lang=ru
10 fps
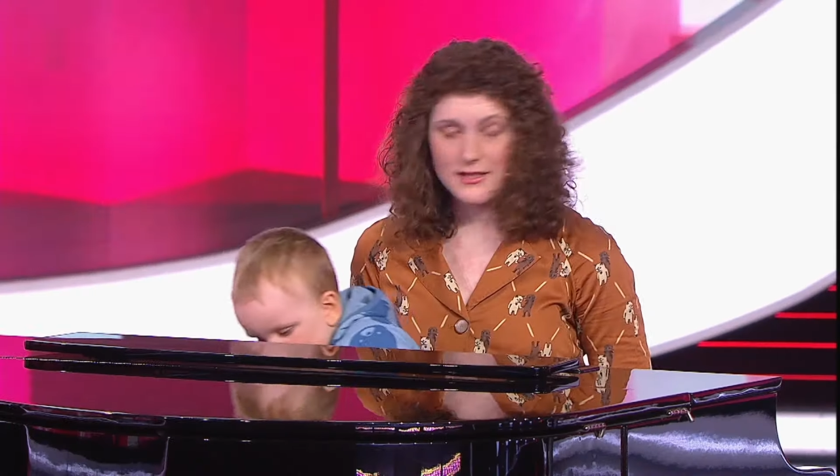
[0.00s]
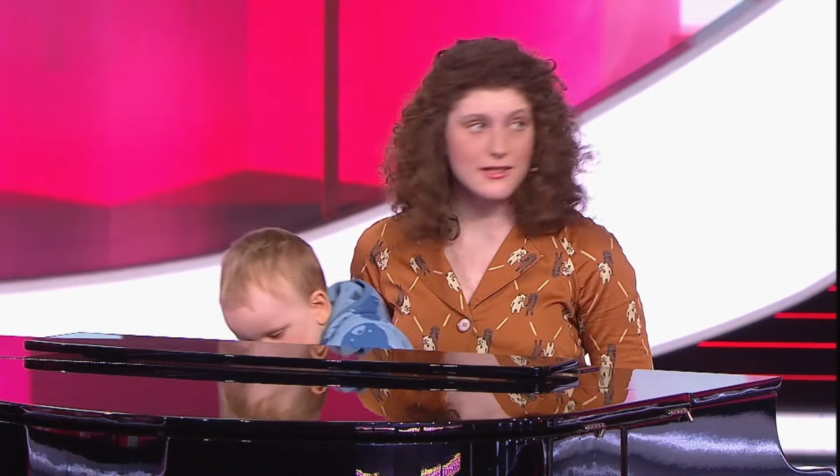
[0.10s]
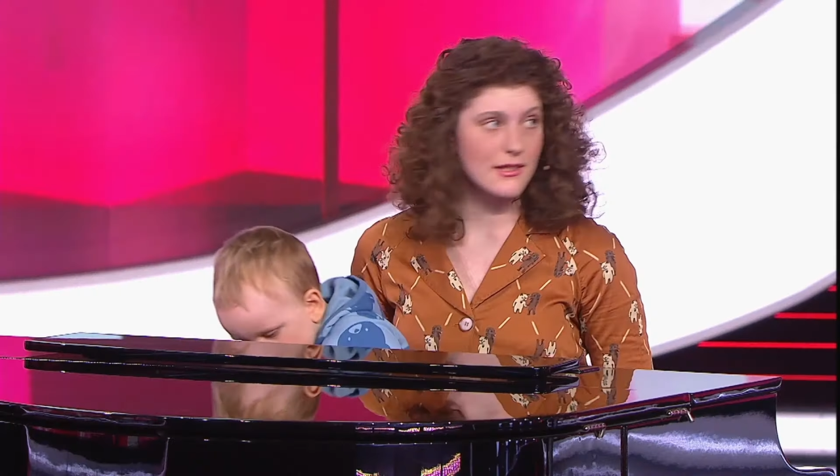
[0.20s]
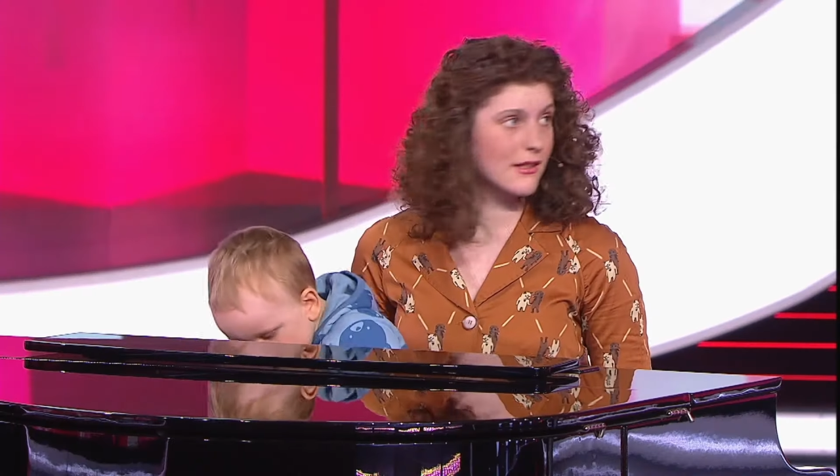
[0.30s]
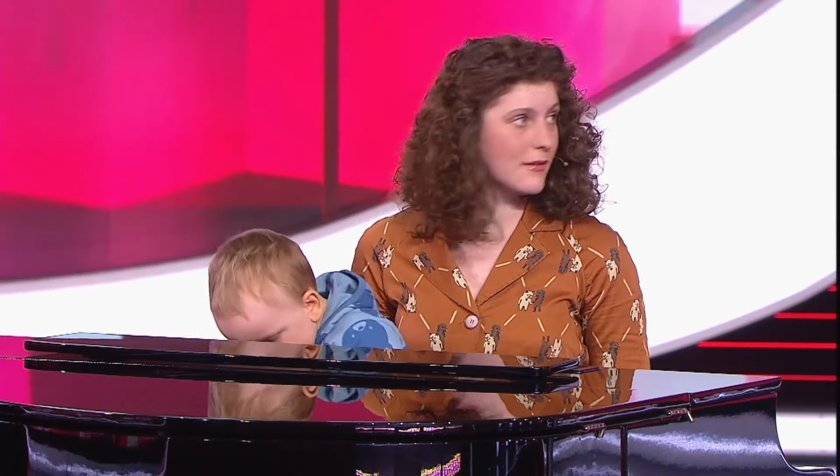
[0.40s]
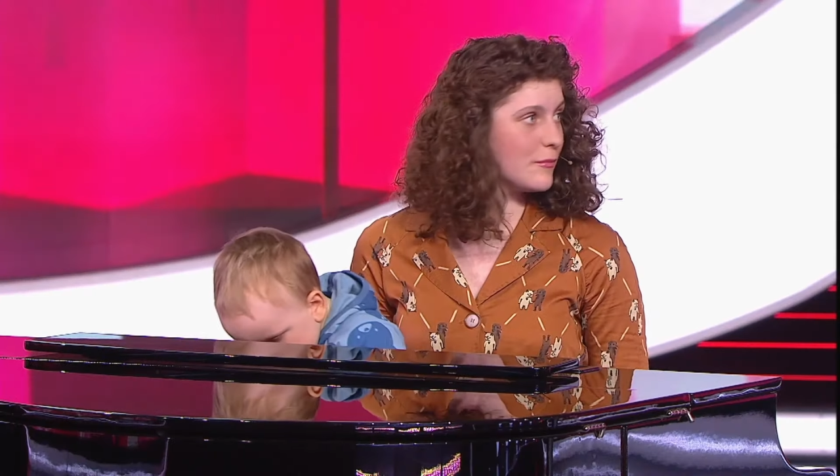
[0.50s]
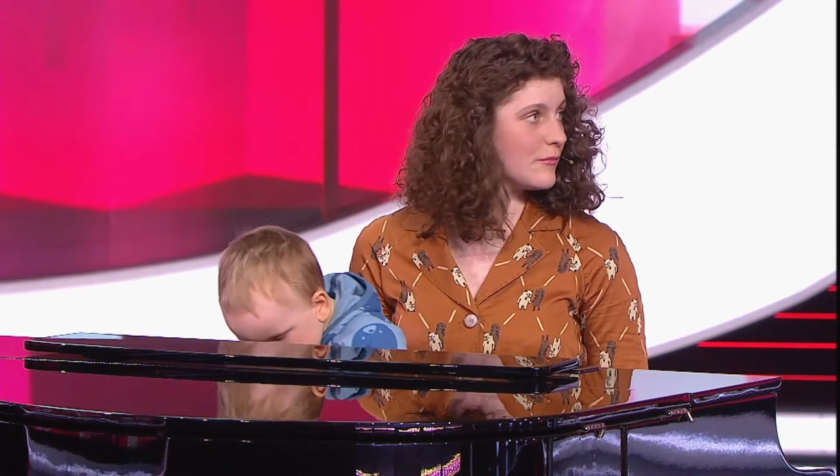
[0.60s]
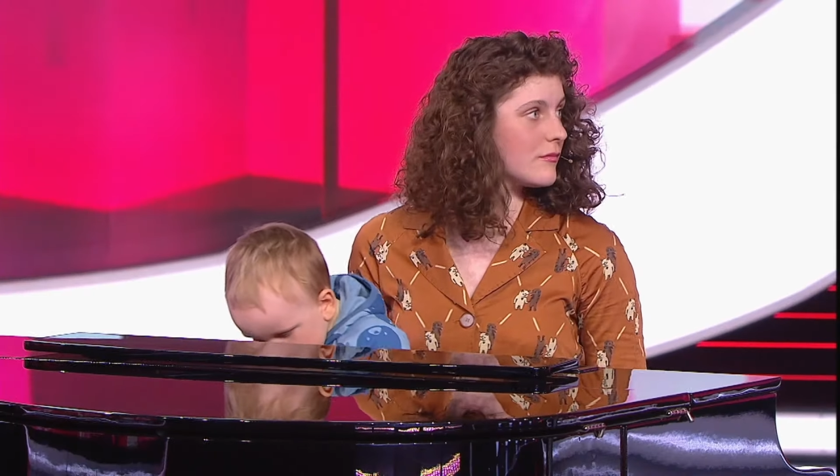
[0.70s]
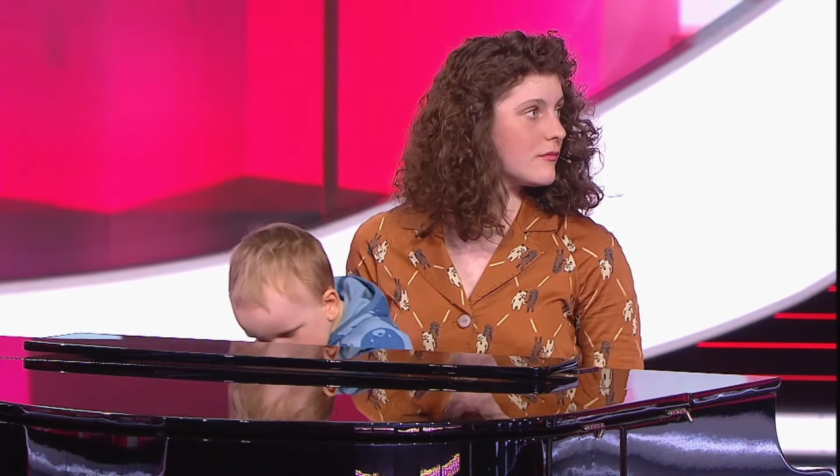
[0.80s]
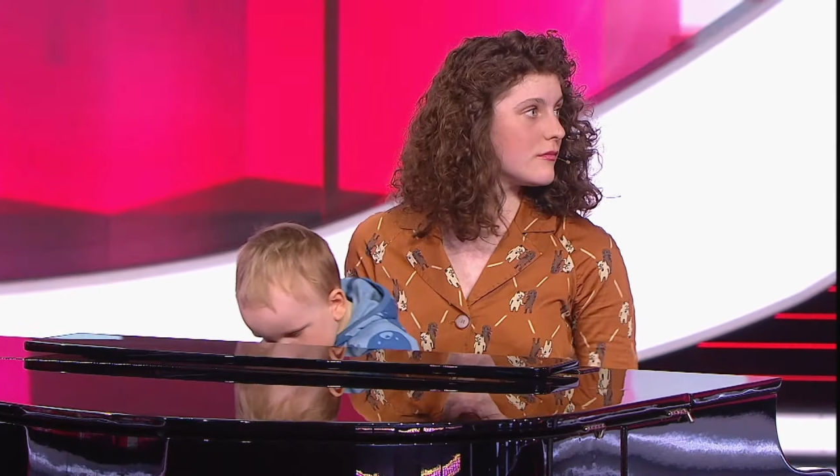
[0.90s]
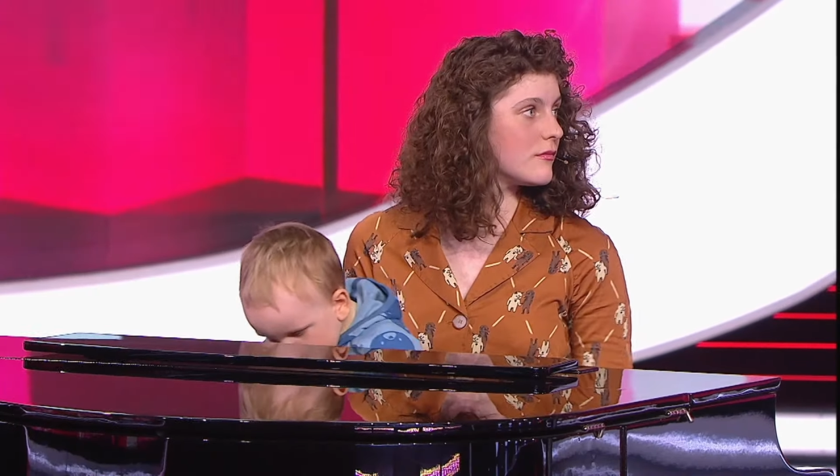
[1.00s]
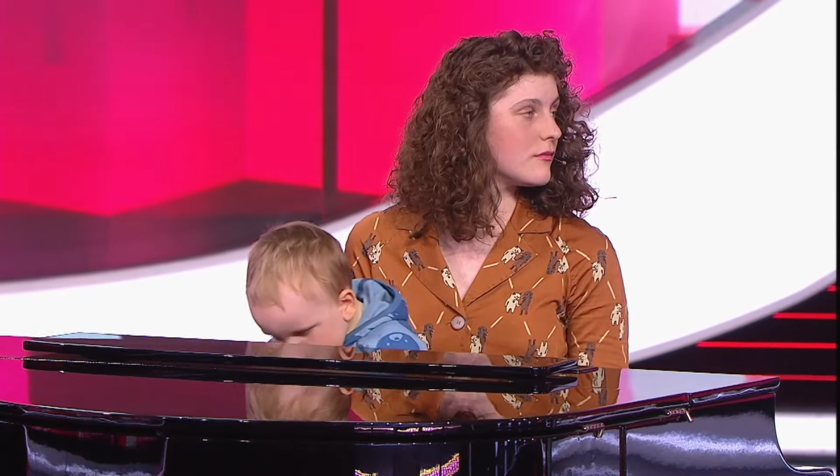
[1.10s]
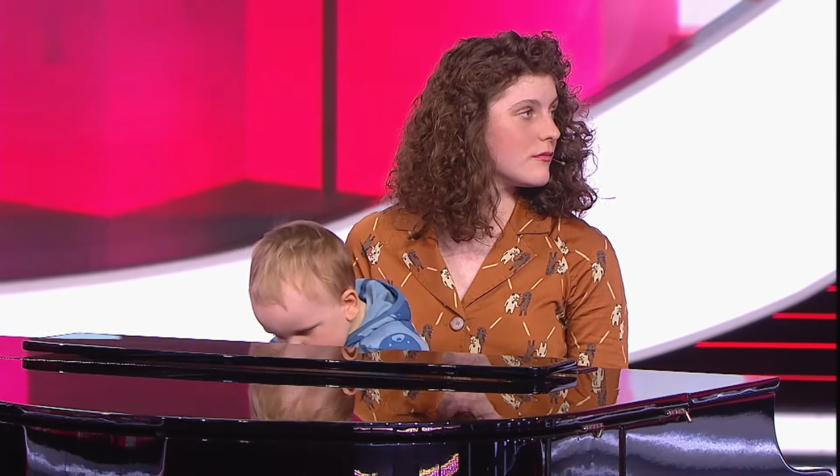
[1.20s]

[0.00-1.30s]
вас попросить что-нибудь